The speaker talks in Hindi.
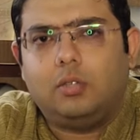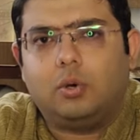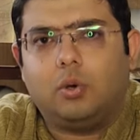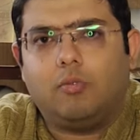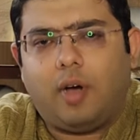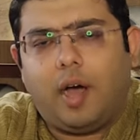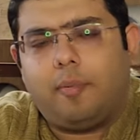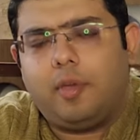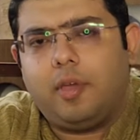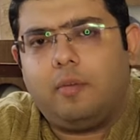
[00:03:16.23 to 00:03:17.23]
तो वहाँ
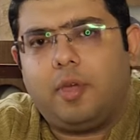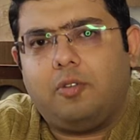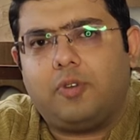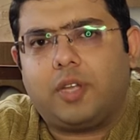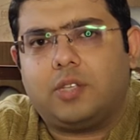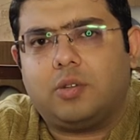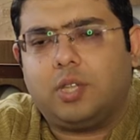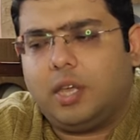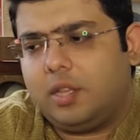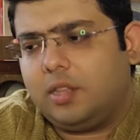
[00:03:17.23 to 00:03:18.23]
पे मैन्युफैक्चर
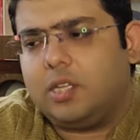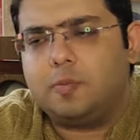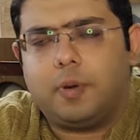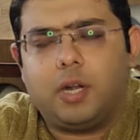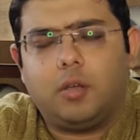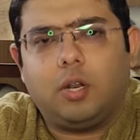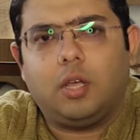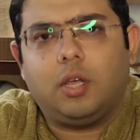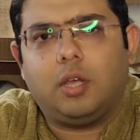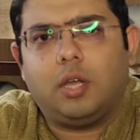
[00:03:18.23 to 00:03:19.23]
होती है एंड दिस
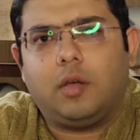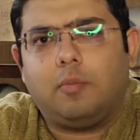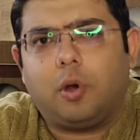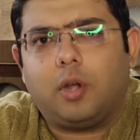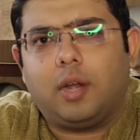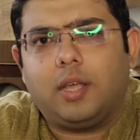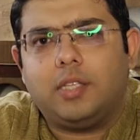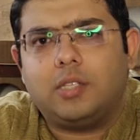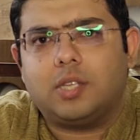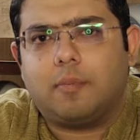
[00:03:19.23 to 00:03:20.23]
पर्टिकुलर बॉटल
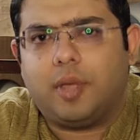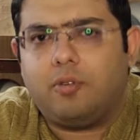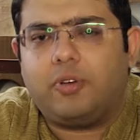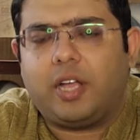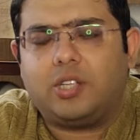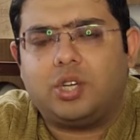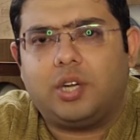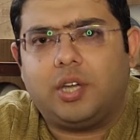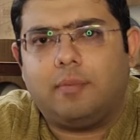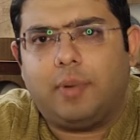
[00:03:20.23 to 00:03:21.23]
इज़
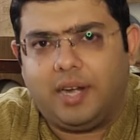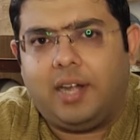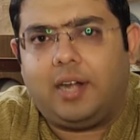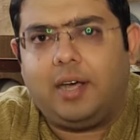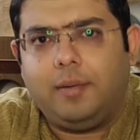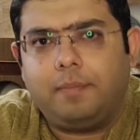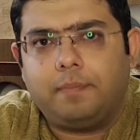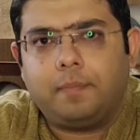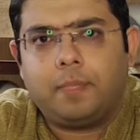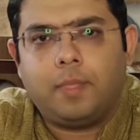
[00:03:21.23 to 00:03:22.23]
मैन्युफैक्चर्ड इन भटिंडा
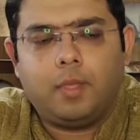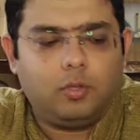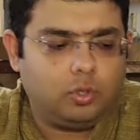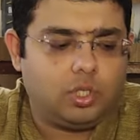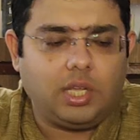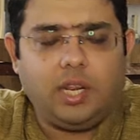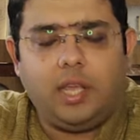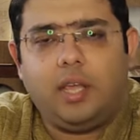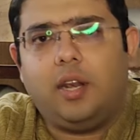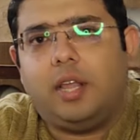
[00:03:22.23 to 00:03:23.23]
तो
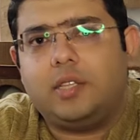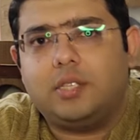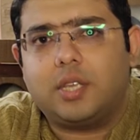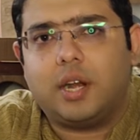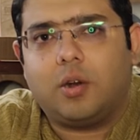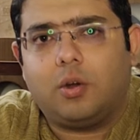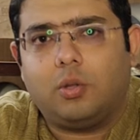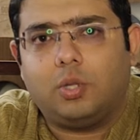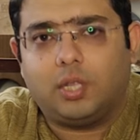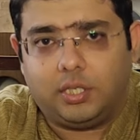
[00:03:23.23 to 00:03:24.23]
चलिए लेट्स गेट ऑन
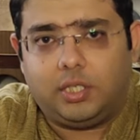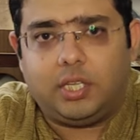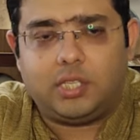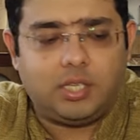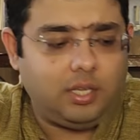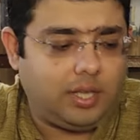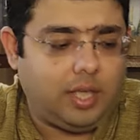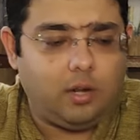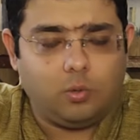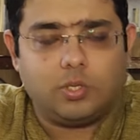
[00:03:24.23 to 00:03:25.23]
टू द टेस्टिंग
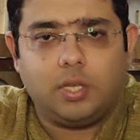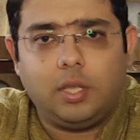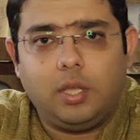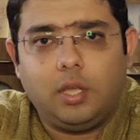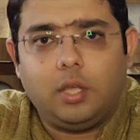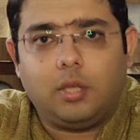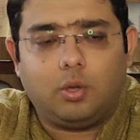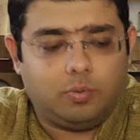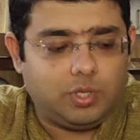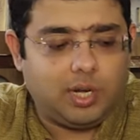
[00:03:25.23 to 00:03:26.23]
एंड नोजिंग
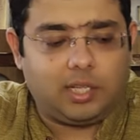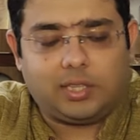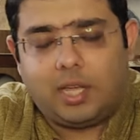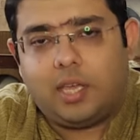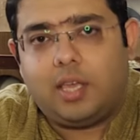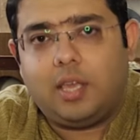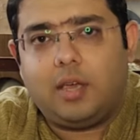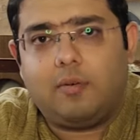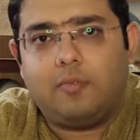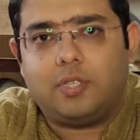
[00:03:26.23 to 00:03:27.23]
क्योंकि मुझे लगता है कि
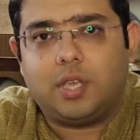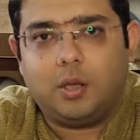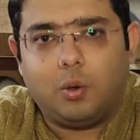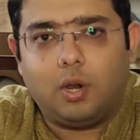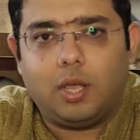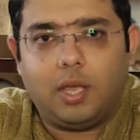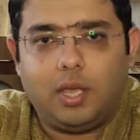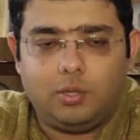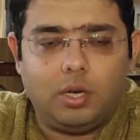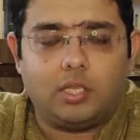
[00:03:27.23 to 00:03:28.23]
यह विस्की खुल गई
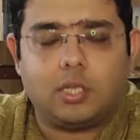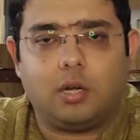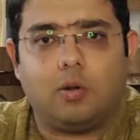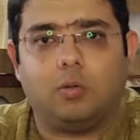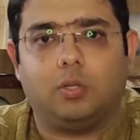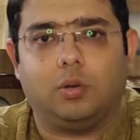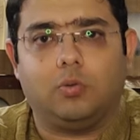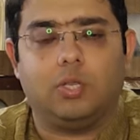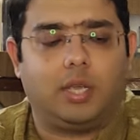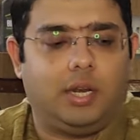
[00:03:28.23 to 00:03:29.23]
है तो लेट्स गेट ऑन टू द
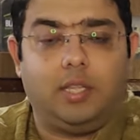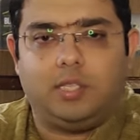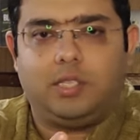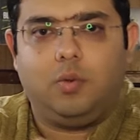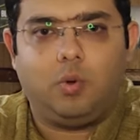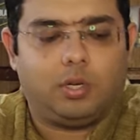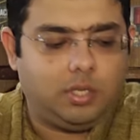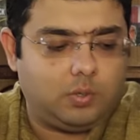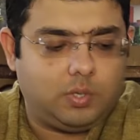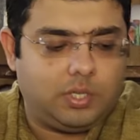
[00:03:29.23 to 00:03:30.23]
नोजिंग एंड लेट्स सी वॉट
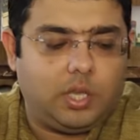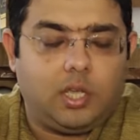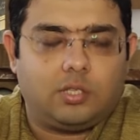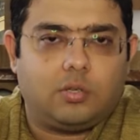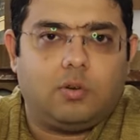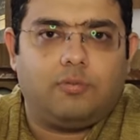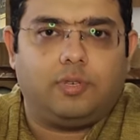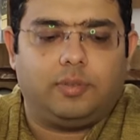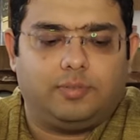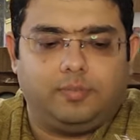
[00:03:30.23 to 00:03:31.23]
दिस विस्की हैज़ टू
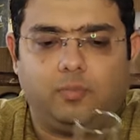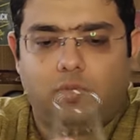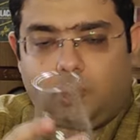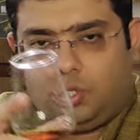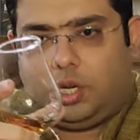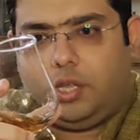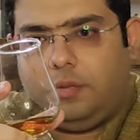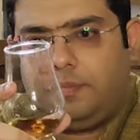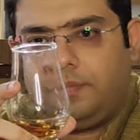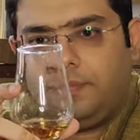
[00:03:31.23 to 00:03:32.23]
ऑफर चलिए